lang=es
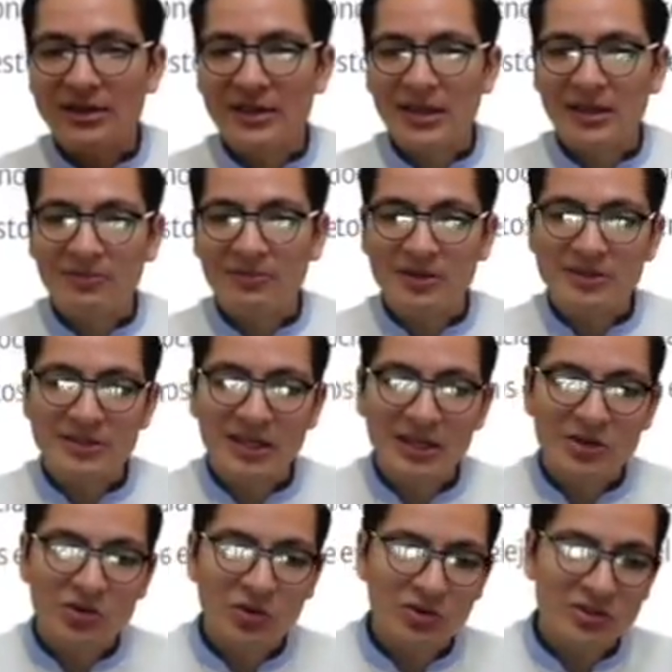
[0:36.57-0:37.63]
de mis
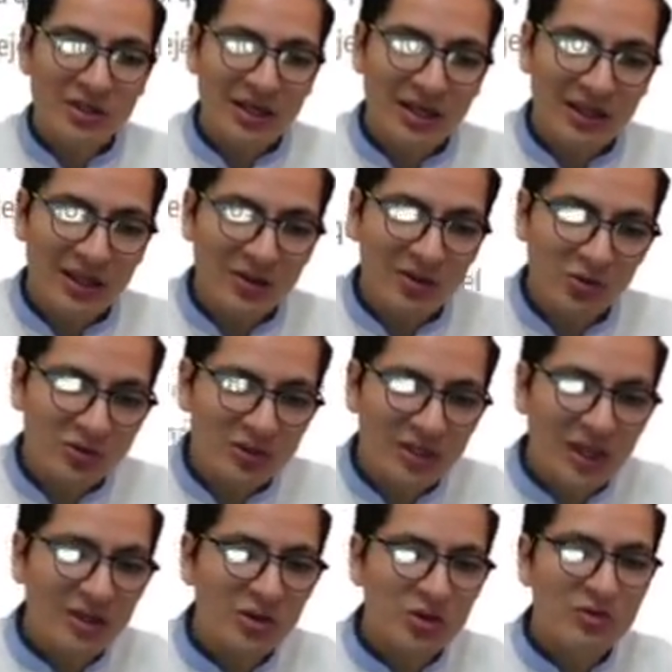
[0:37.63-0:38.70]
nietos y de tus
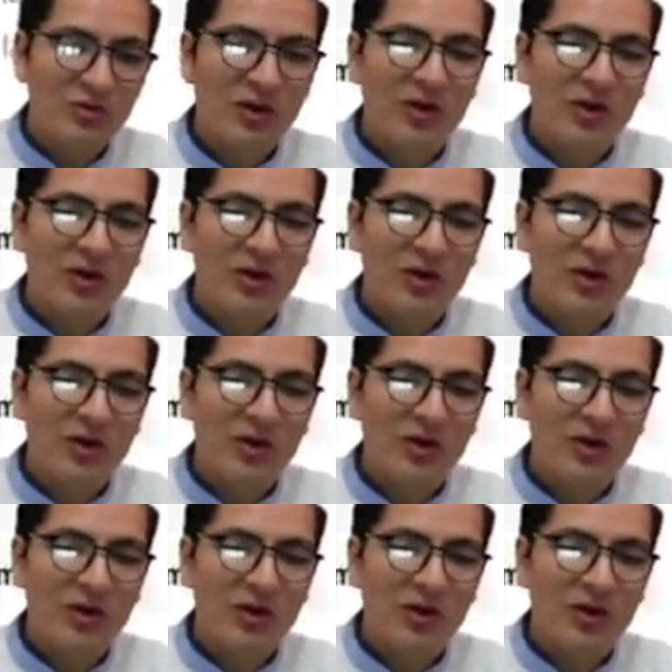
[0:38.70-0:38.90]
nietos,